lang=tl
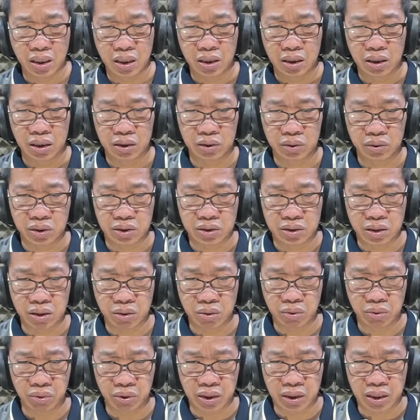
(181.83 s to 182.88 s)
Ito ay isang
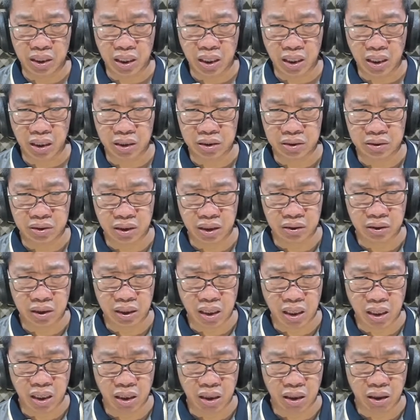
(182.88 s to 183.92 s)
uri ng kanser na
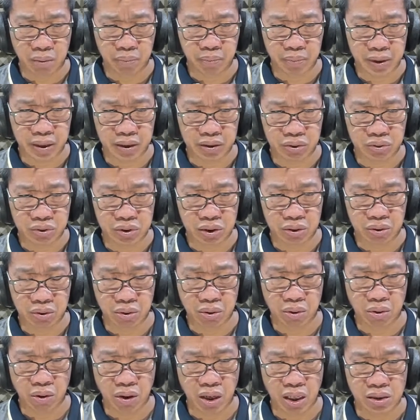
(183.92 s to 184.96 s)
nakakaapekto sa
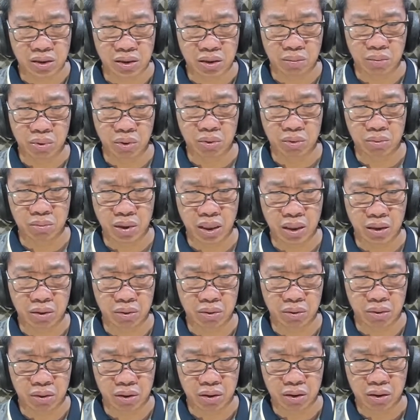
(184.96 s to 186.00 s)
dugo at sa bone marrow.